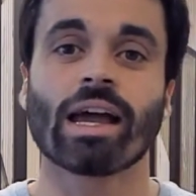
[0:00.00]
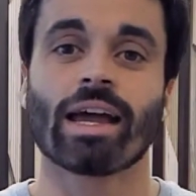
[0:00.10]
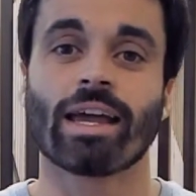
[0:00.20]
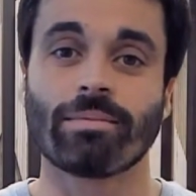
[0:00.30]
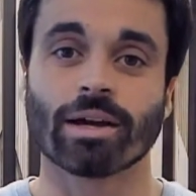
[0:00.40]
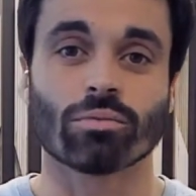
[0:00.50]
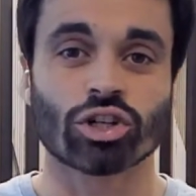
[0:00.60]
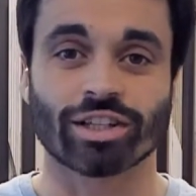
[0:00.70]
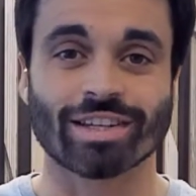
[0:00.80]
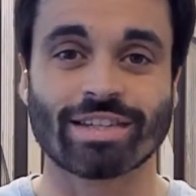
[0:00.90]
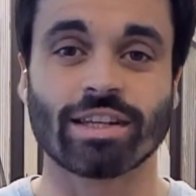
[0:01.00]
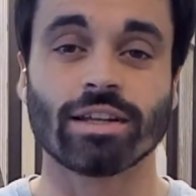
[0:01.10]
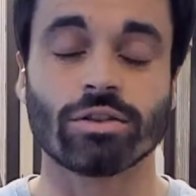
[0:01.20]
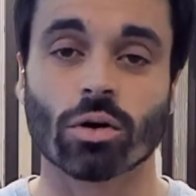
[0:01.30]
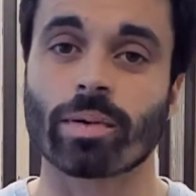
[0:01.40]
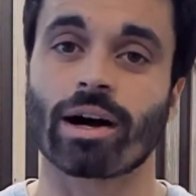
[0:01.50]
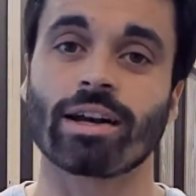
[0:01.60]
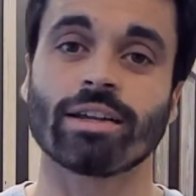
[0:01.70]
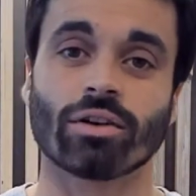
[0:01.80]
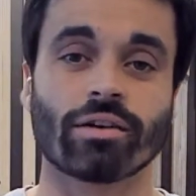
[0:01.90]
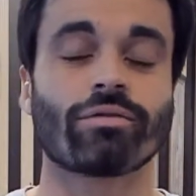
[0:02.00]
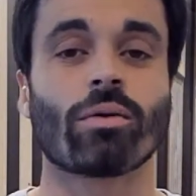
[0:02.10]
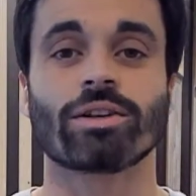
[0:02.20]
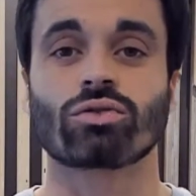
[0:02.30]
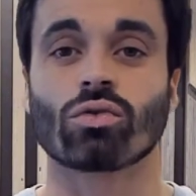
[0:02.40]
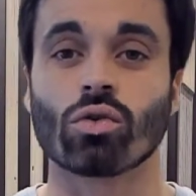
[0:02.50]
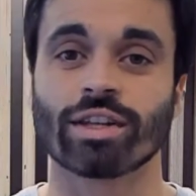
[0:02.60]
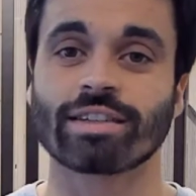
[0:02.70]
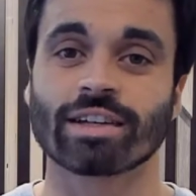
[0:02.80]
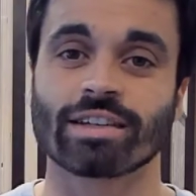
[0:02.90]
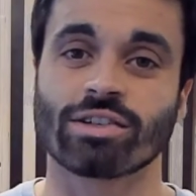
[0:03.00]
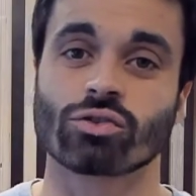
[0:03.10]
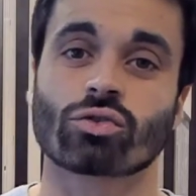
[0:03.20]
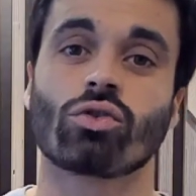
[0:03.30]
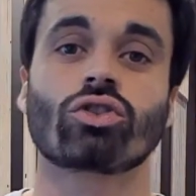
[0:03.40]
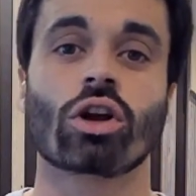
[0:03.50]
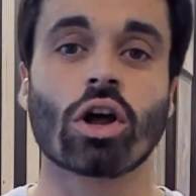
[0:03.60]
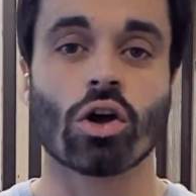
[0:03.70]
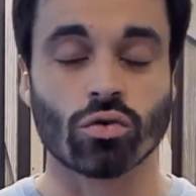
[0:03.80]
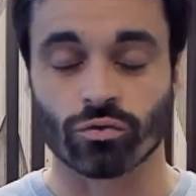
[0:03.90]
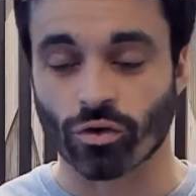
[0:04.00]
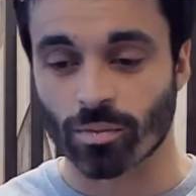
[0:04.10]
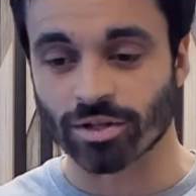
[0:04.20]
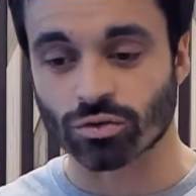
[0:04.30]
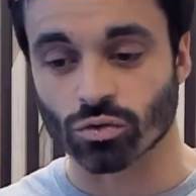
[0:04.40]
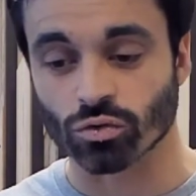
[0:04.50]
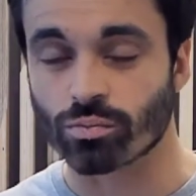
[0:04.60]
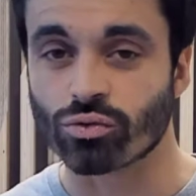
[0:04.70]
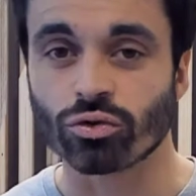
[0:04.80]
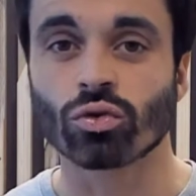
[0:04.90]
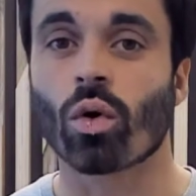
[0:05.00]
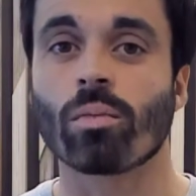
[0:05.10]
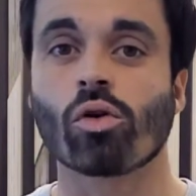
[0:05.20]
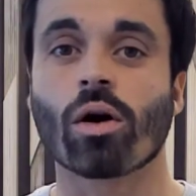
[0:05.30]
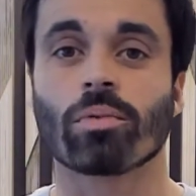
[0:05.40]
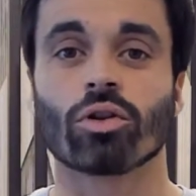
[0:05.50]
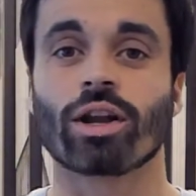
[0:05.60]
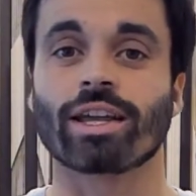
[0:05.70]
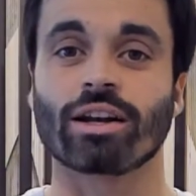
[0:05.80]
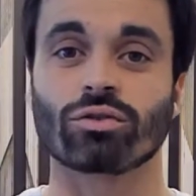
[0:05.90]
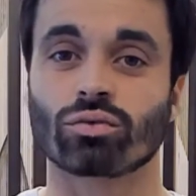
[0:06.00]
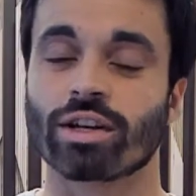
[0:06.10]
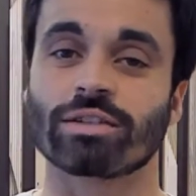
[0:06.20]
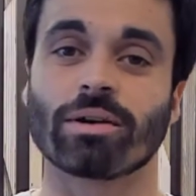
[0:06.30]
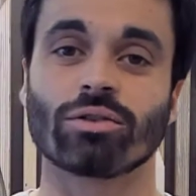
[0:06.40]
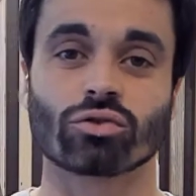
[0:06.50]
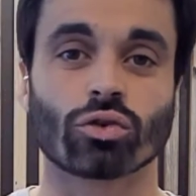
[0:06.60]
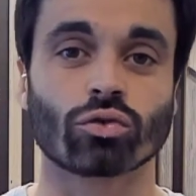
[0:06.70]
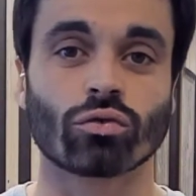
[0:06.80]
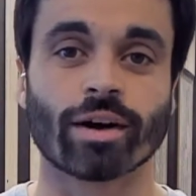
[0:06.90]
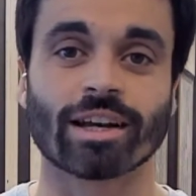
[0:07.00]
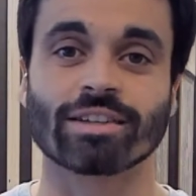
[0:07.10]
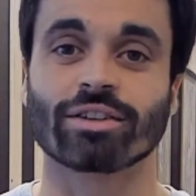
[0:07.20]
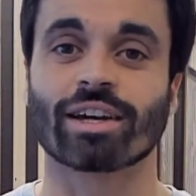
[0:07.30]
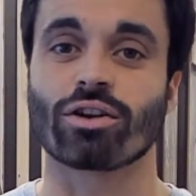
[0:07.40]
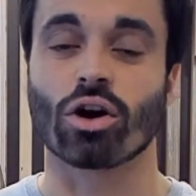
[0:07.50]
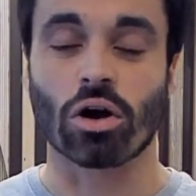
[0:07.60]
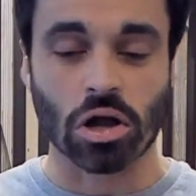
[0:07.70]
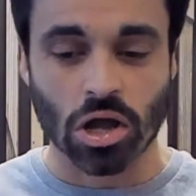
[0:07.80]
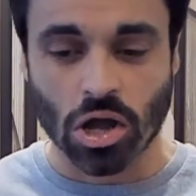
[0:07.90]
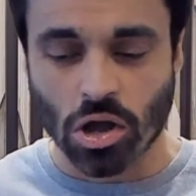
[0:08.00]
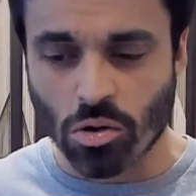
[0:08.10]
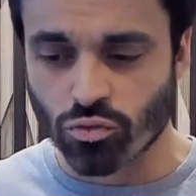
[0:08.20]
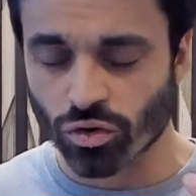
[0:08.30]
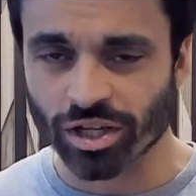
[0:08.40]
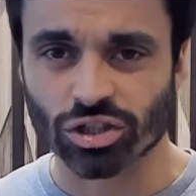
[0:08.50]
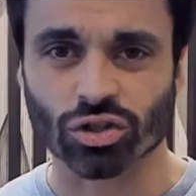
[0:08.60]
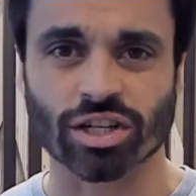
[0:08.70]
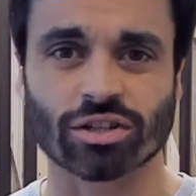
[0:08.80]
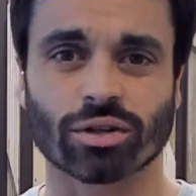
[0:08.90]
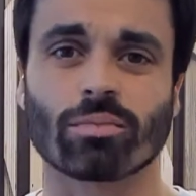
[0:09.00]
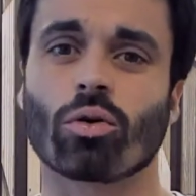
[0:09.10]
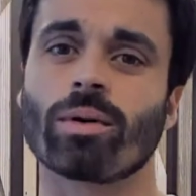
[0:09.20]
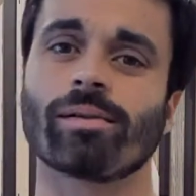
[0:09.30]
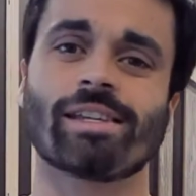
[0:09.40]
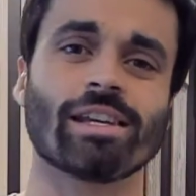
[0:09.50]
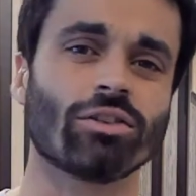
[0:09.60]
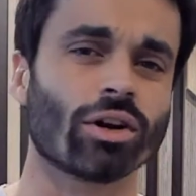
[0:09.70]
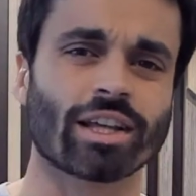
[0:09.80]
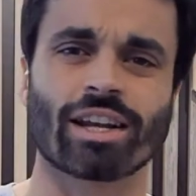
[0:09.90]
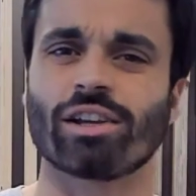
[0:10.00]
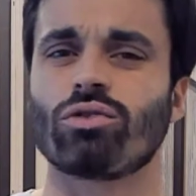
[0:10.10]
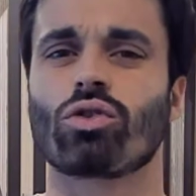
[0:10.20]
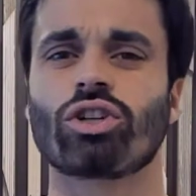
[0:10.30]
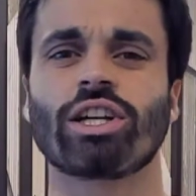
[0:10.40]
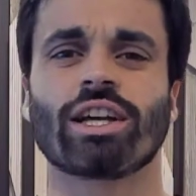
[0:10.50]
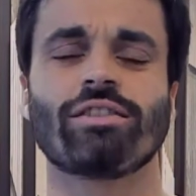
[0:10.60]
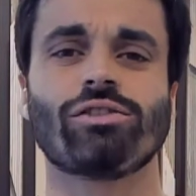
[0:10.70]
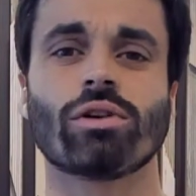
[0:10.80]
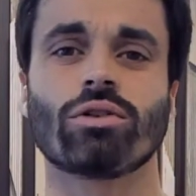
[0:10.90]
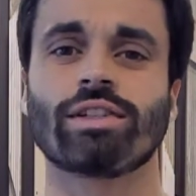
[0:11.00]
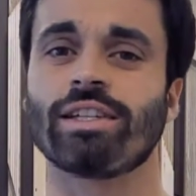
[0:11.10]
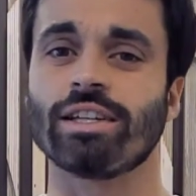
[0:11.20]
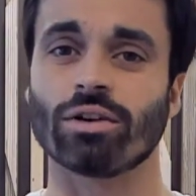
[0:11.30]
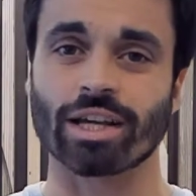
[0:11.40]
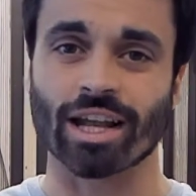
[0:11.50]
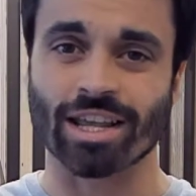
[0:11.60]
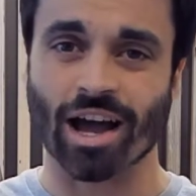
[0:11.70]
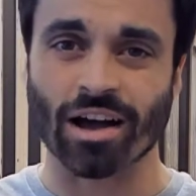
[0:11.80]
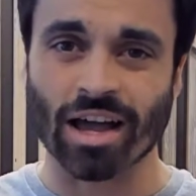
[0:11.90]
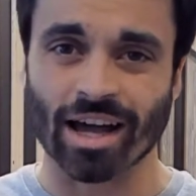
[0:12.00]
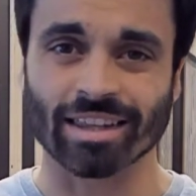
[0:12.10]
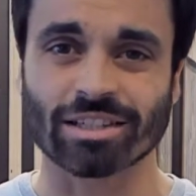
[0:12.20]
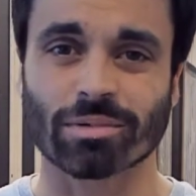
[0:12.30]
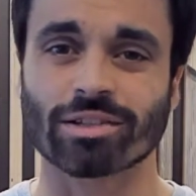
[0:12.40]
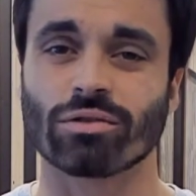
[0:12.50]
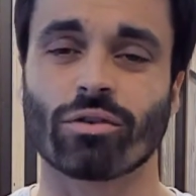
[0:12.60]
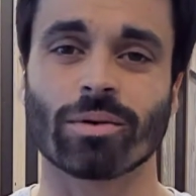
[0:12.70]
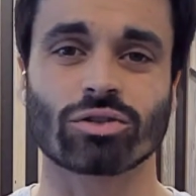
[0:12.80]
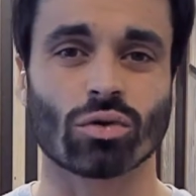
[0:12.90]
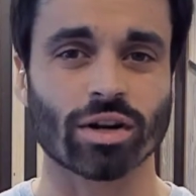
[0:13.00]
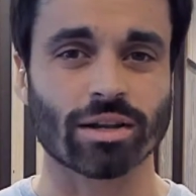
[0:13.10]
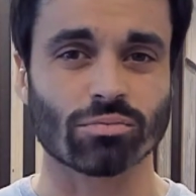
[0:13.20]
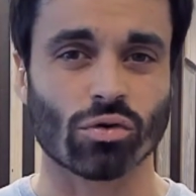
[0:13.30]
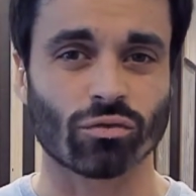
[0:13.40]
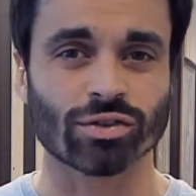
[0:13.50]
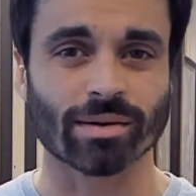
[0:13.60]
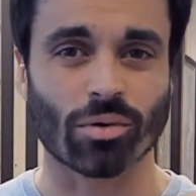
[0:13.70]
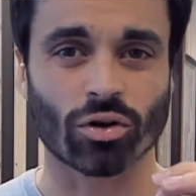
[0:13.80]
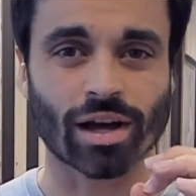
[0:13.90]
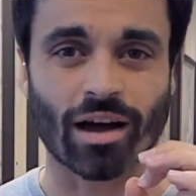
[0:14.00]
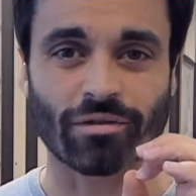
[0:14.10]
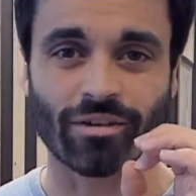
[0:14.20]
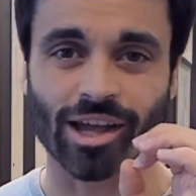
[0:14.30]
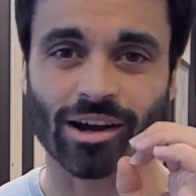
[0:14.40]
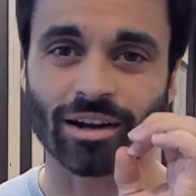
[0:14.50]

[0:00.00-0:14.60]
Eh bien moi j'ai décidé d'en parler dans la formation Audace et Résilience Coach, une formation de plus de 3 mois pendant laquelle toutes les semaines on se retrouve avec les entraîneurs pour échanger sur des problématiques dans lesquelles il y a du coaching individuel aussi, dans lesquelles il y a un espace de formation en ligne pour vous apprendre à faire